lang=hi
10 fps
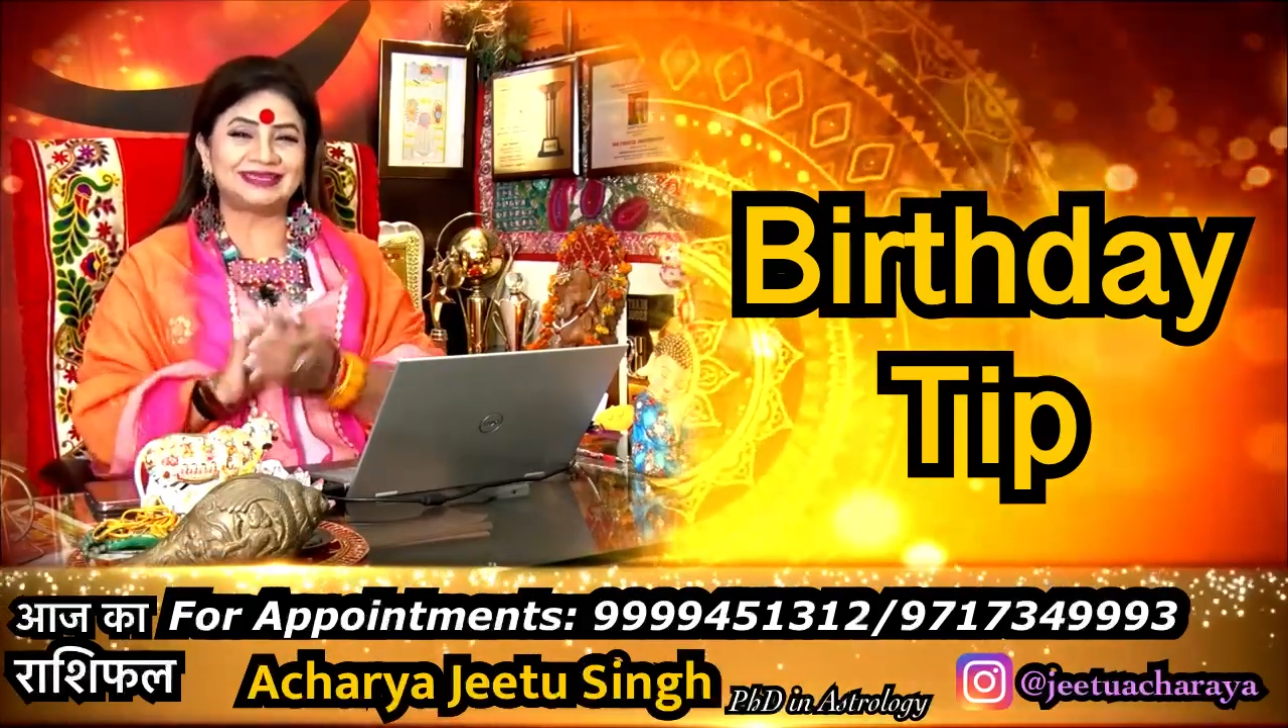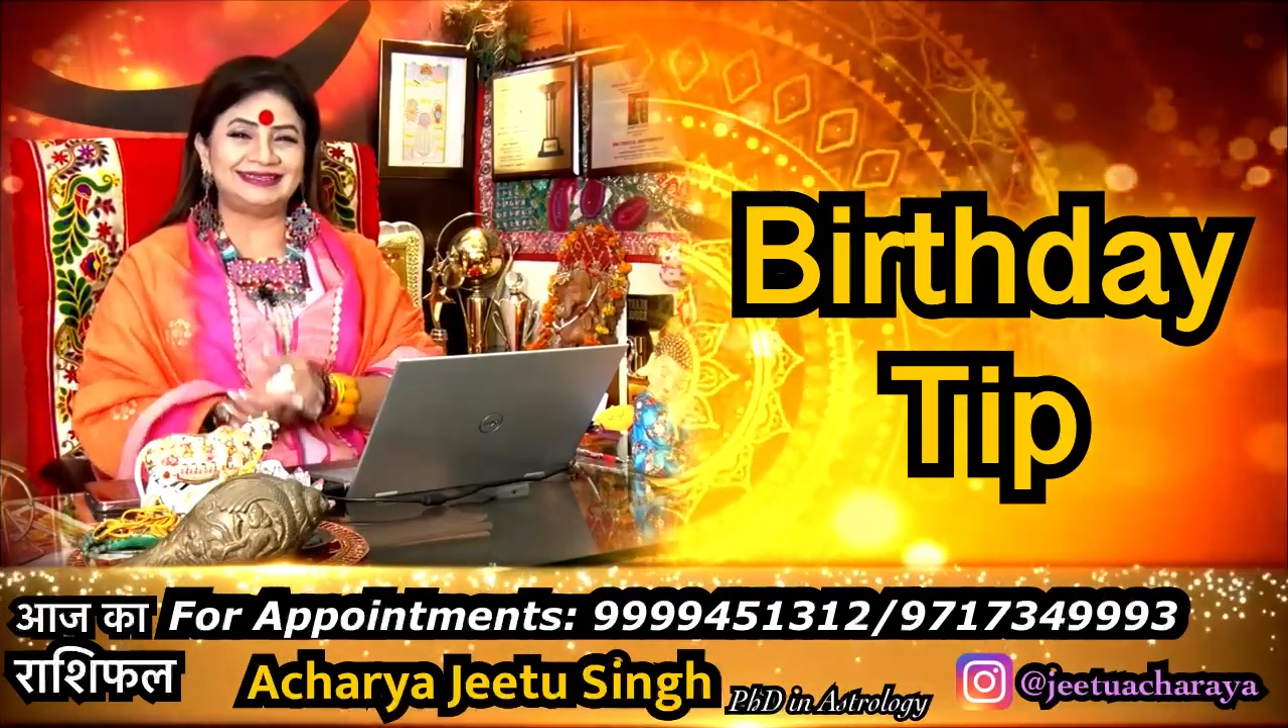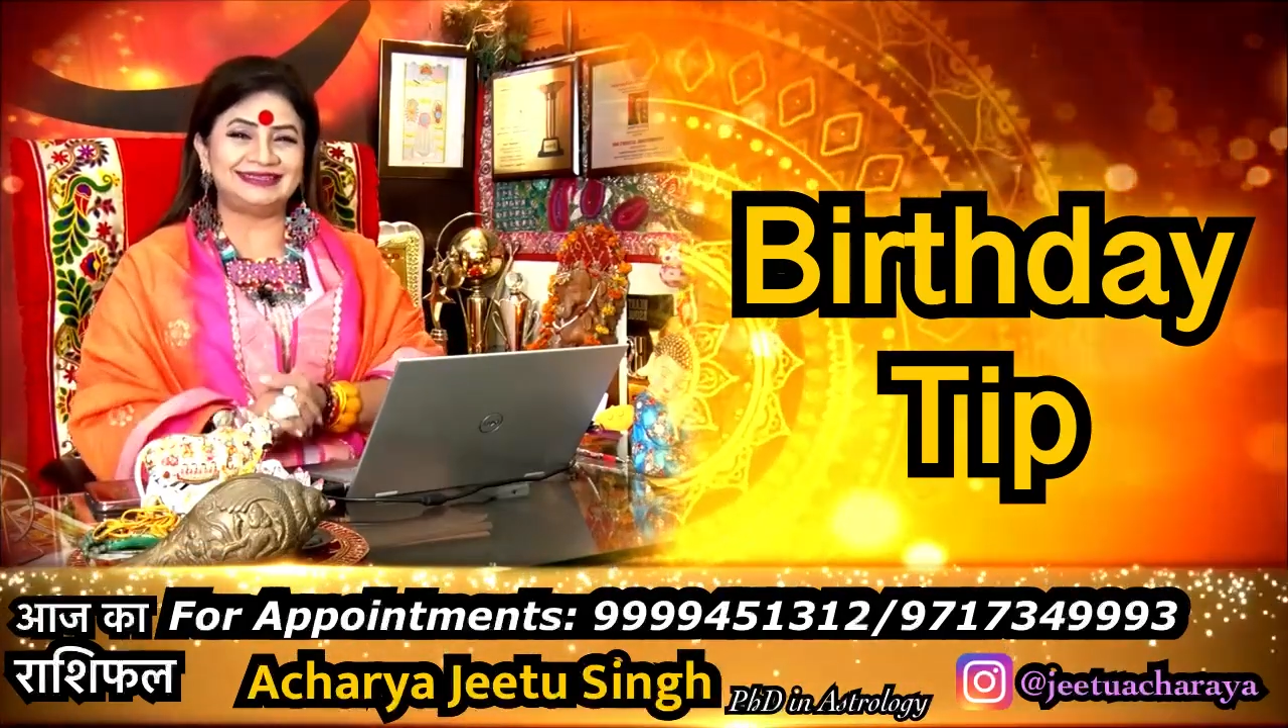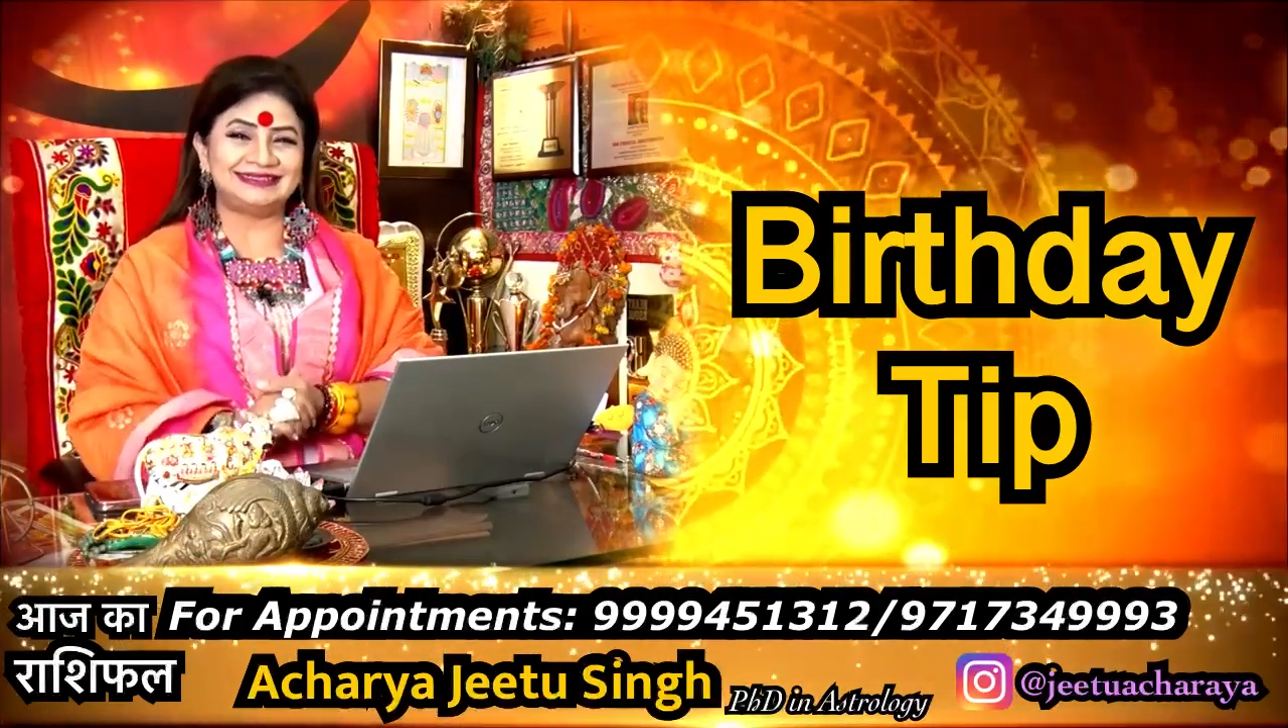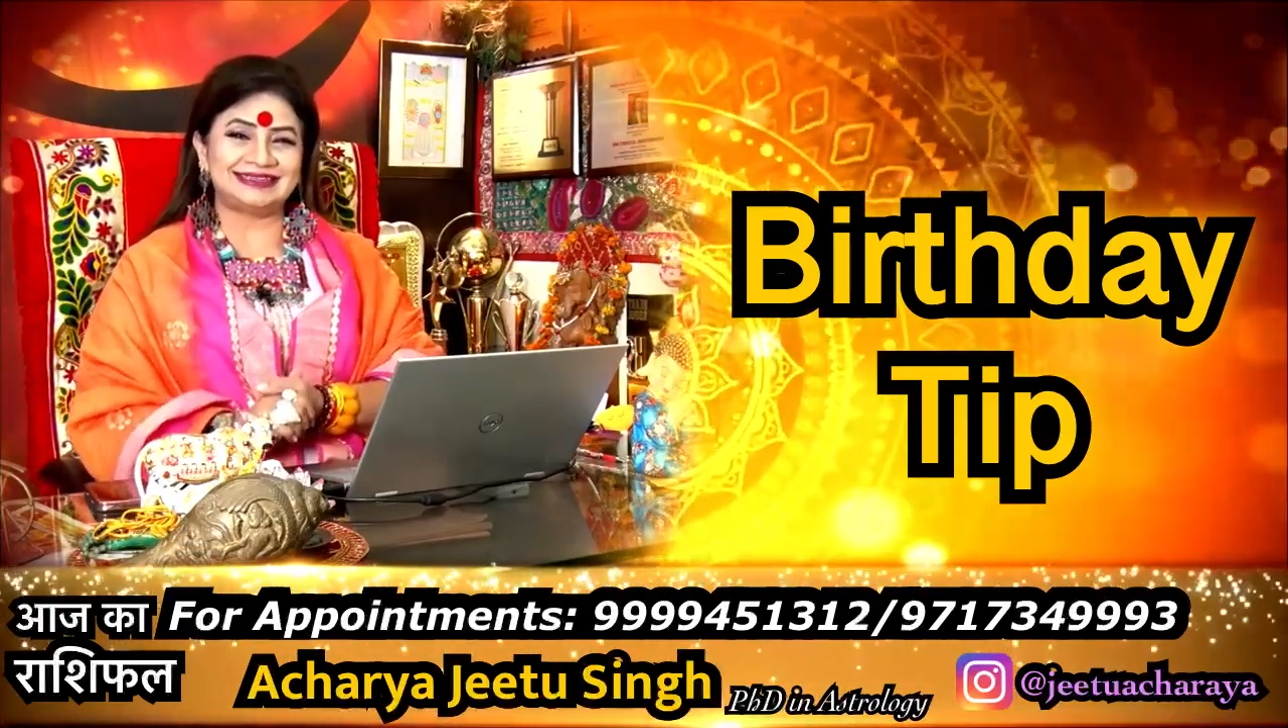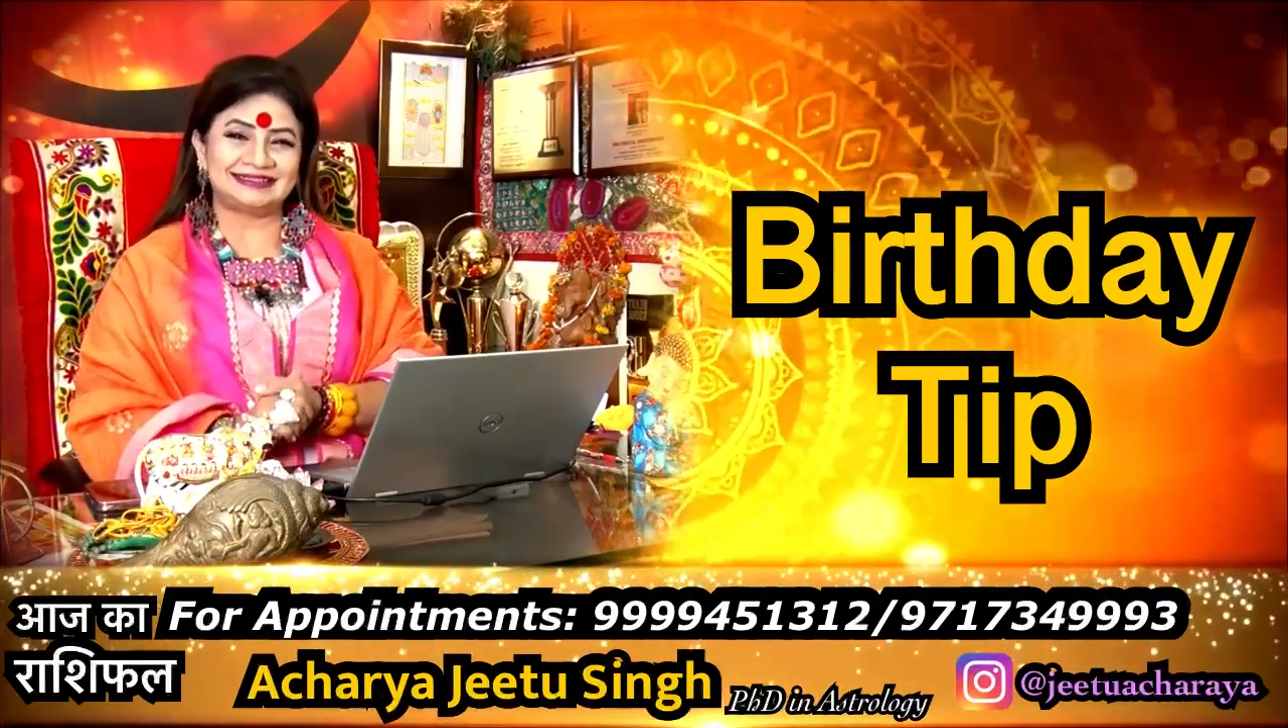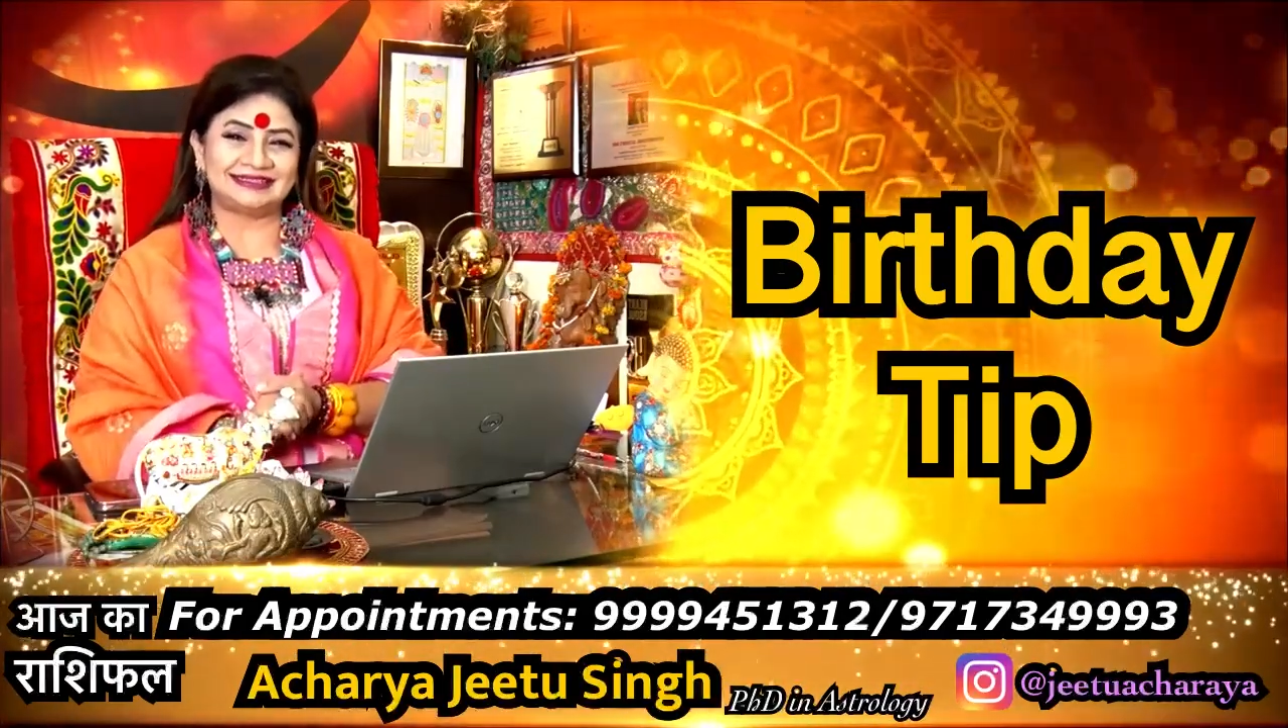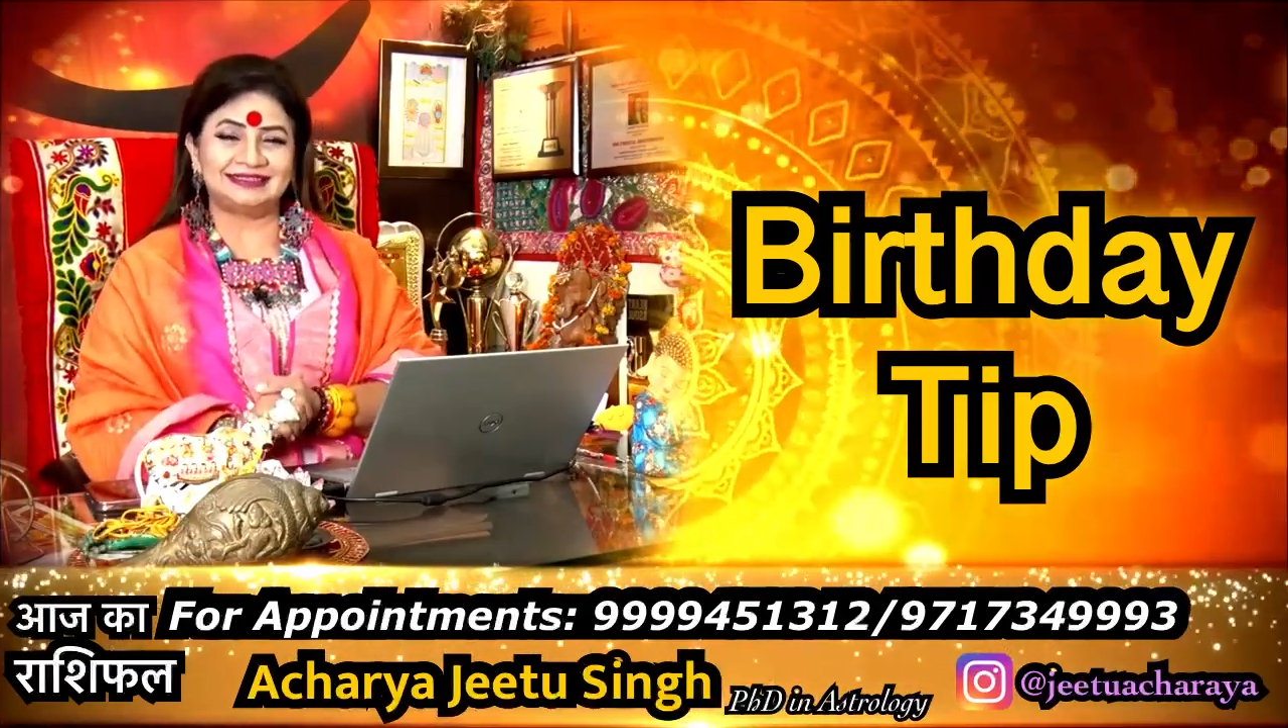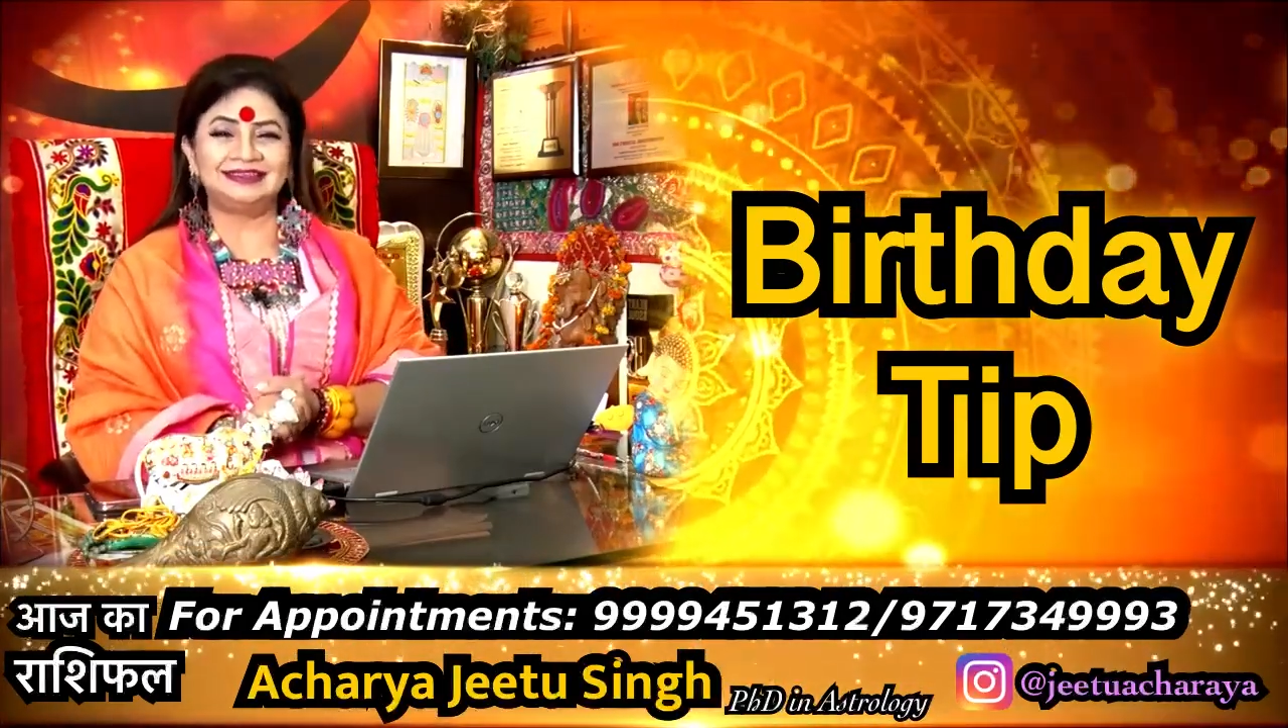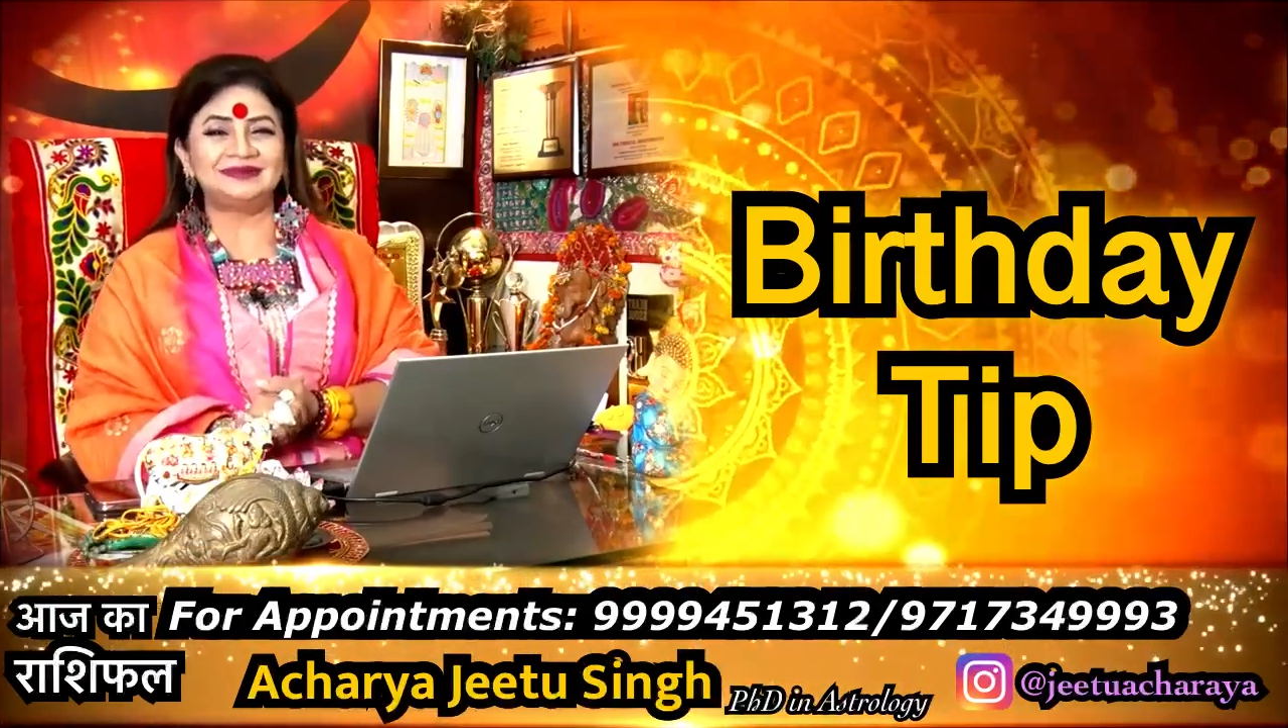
कर लीजिए आज के दिन